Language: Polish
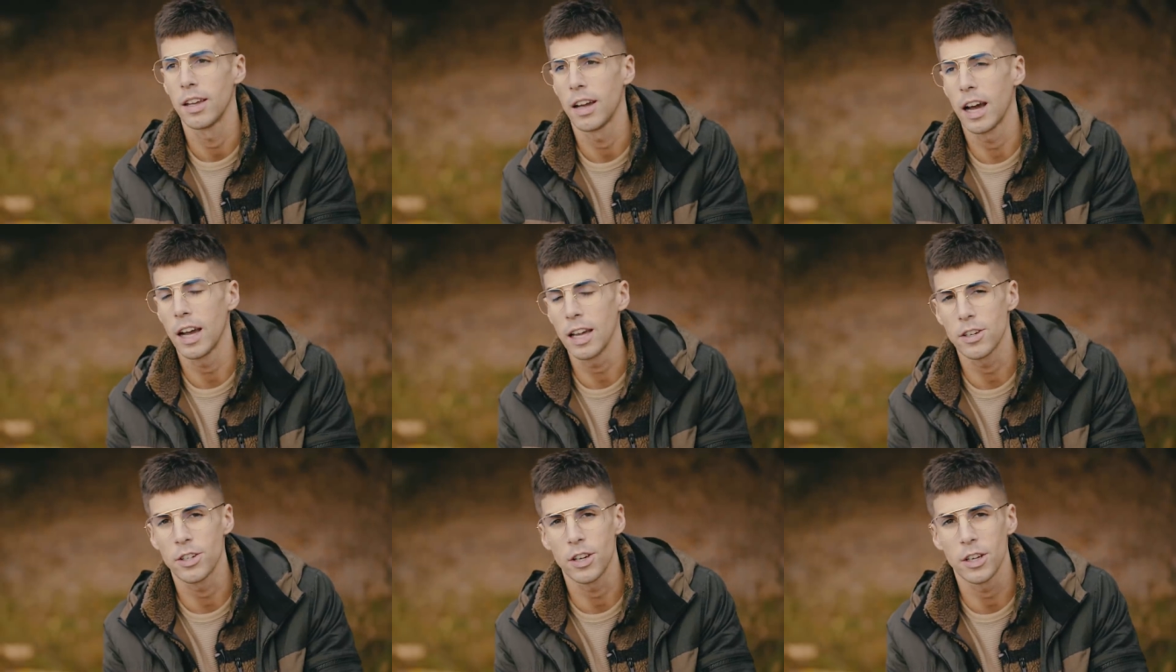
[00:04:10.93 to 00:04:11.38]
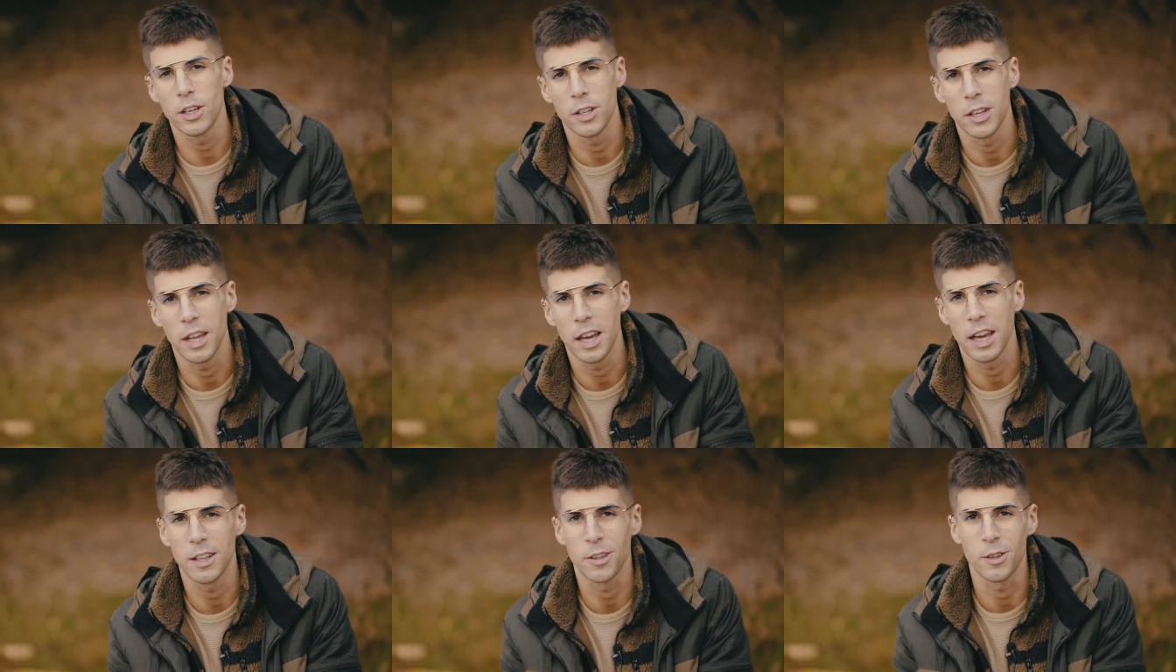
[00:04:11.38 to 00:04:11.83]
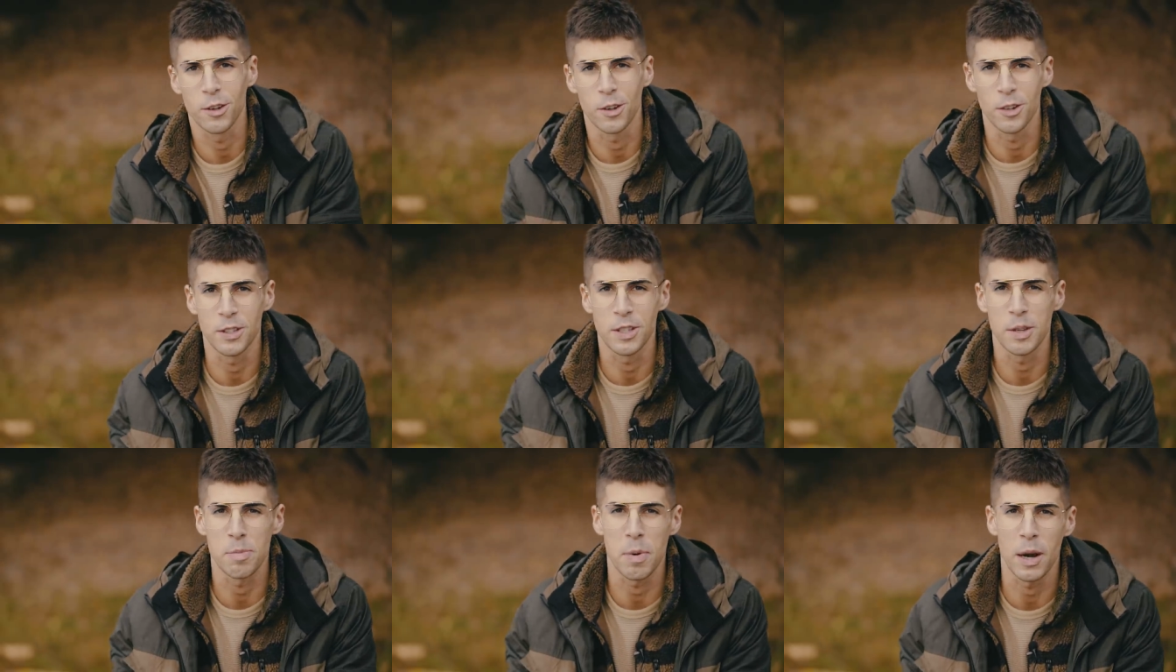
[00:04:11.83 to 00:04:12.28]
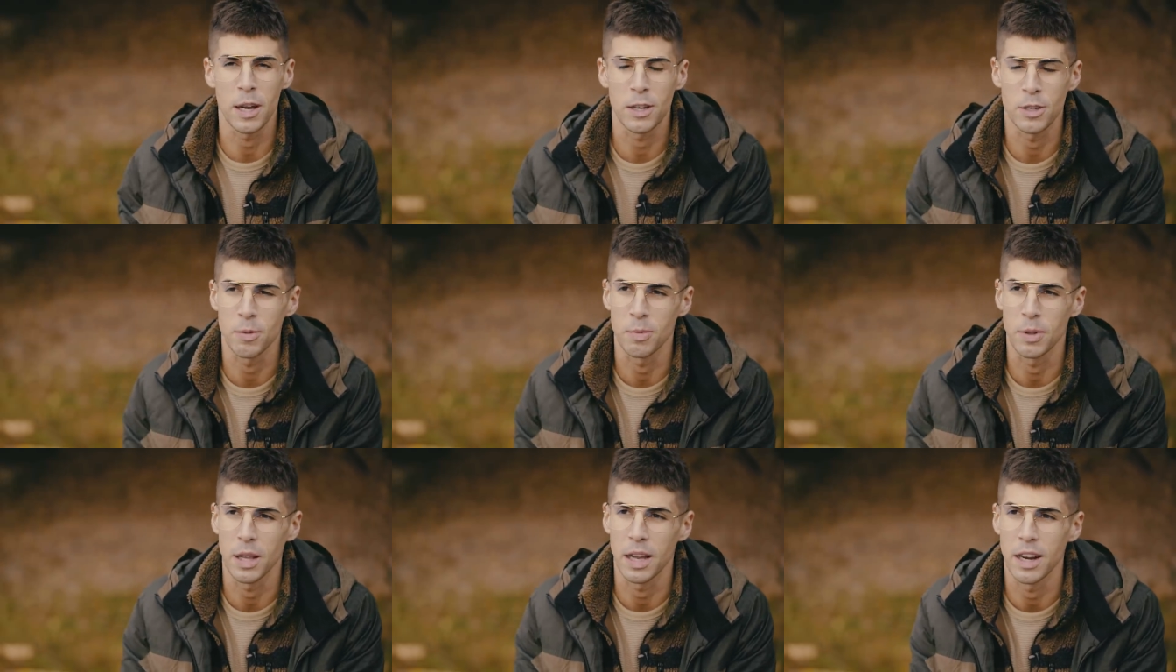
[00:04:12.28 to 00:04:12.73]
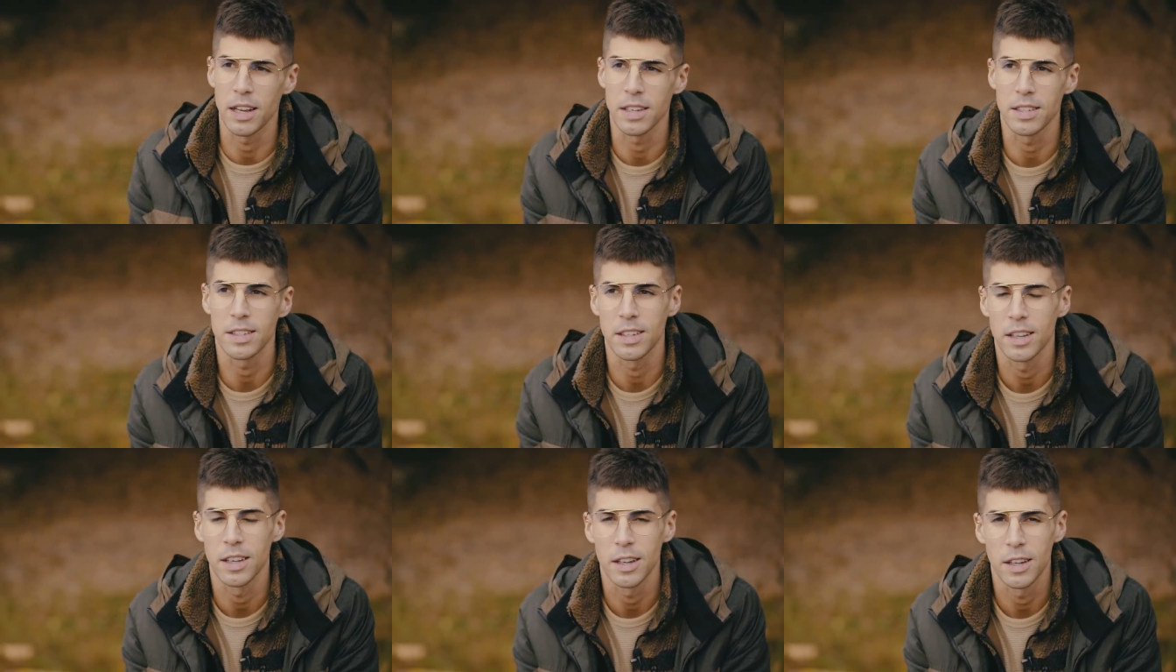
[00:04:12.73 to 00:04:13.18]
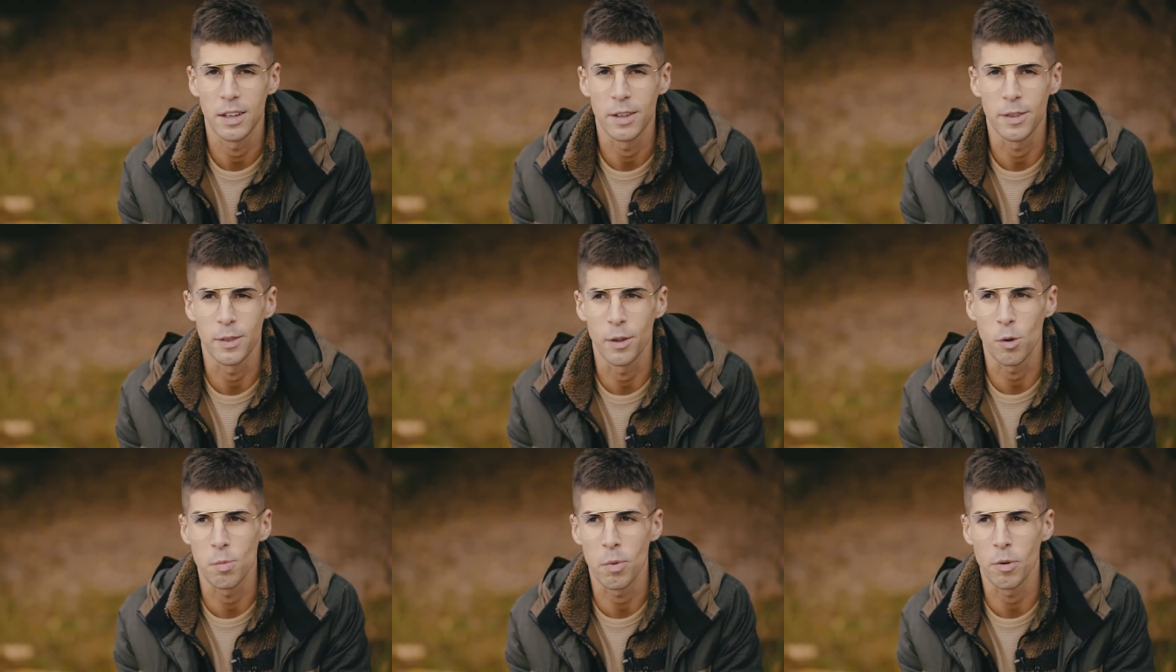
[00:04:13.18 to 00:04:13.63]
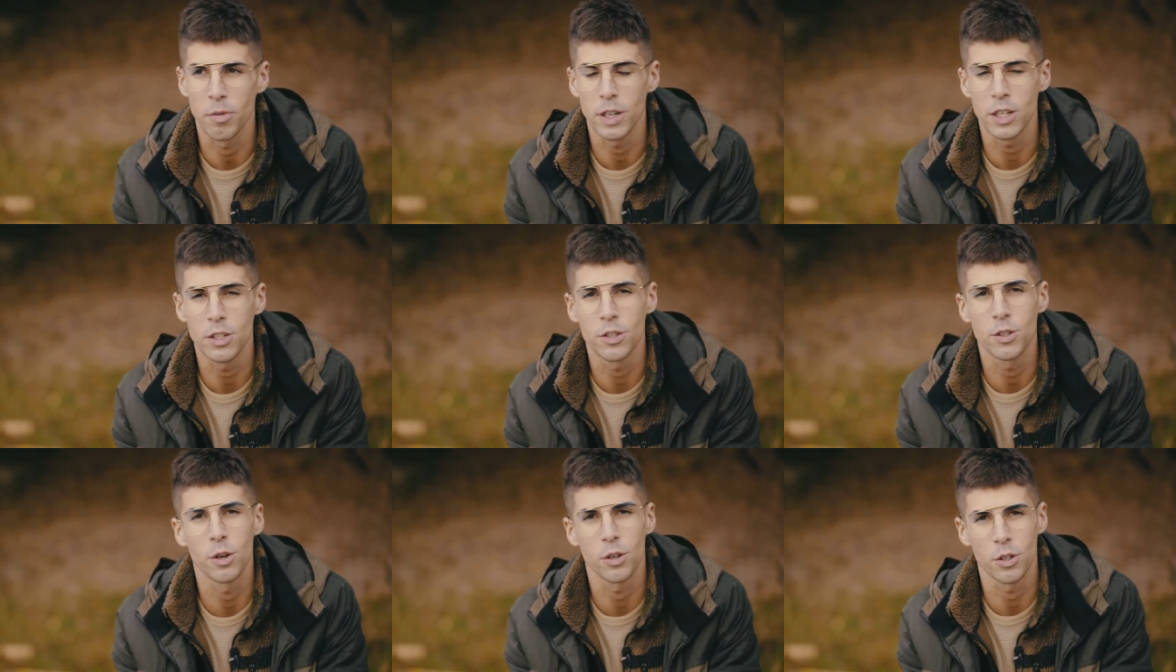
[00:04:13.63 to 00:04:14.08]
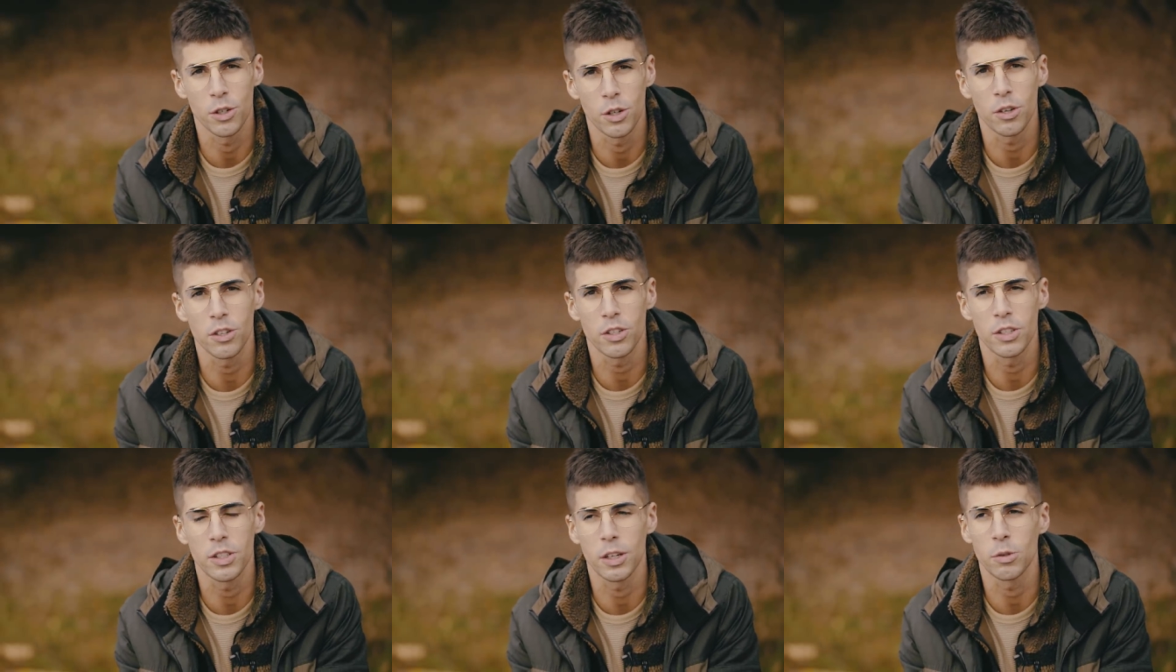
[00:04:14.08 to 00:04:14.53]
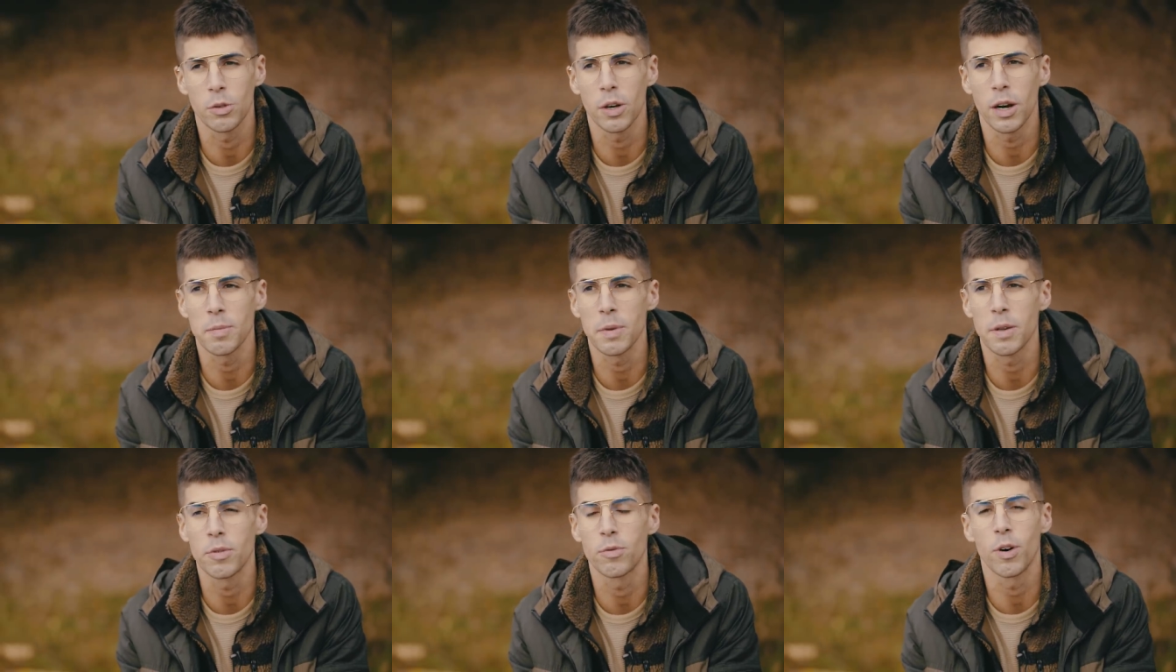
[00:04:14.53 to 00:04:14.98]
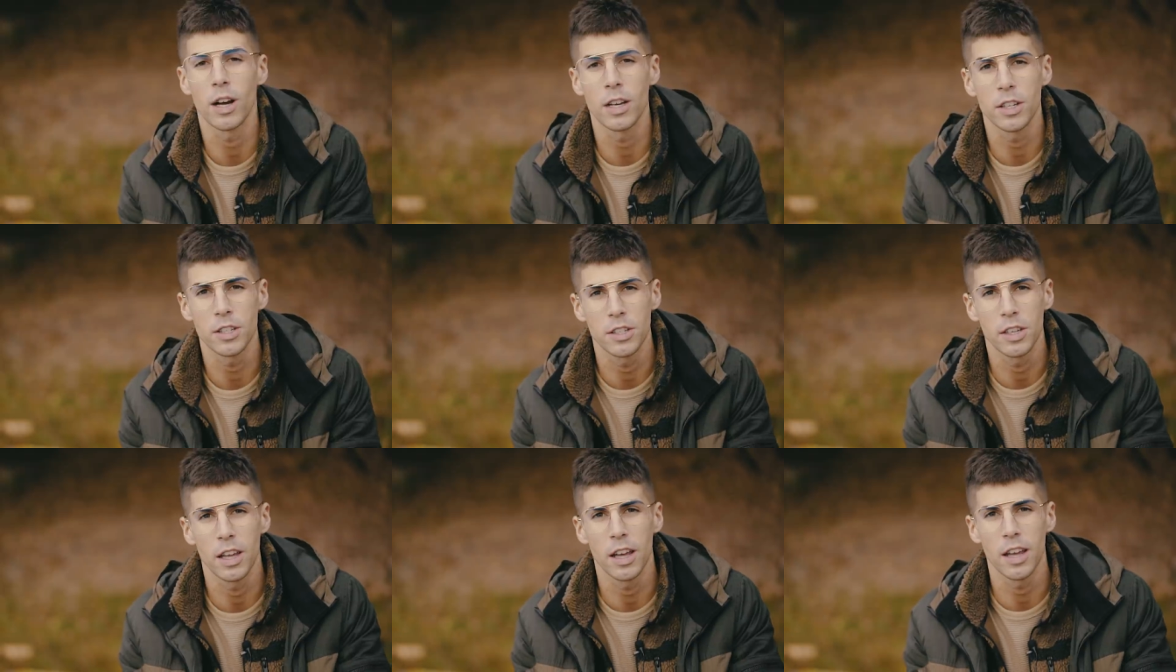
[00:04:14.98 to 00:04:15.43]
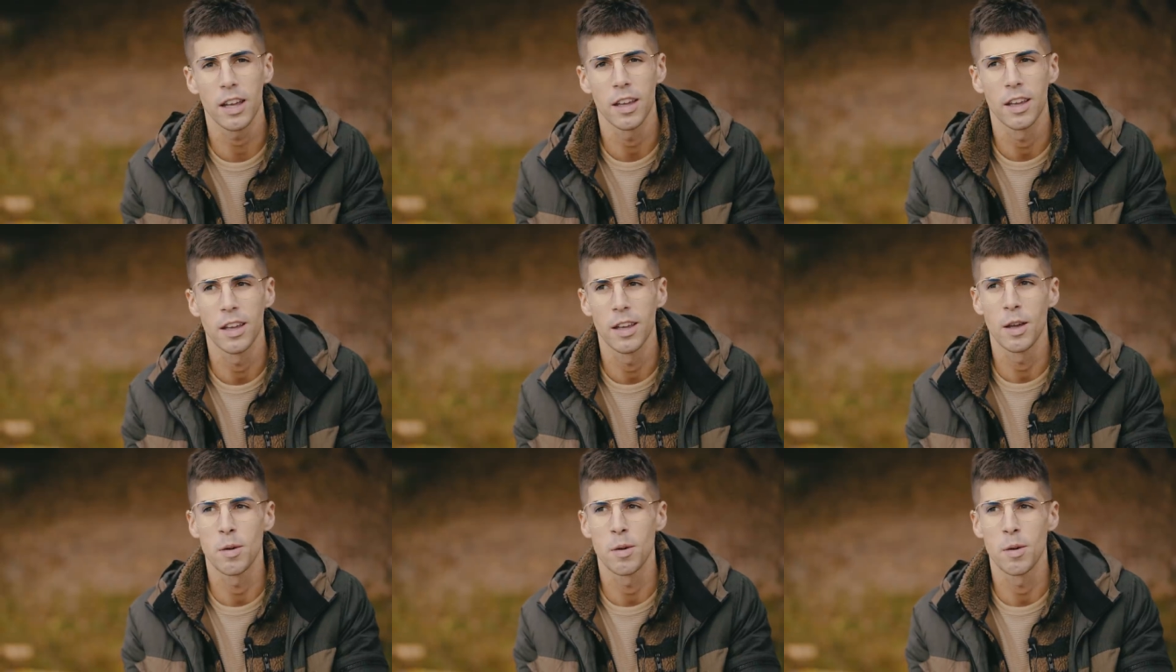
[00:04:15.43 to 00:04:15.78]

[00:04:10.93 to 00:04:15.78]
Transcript: a jeżeli nie, to zapraszam teraz do opowieści o książce, która mnie właśnie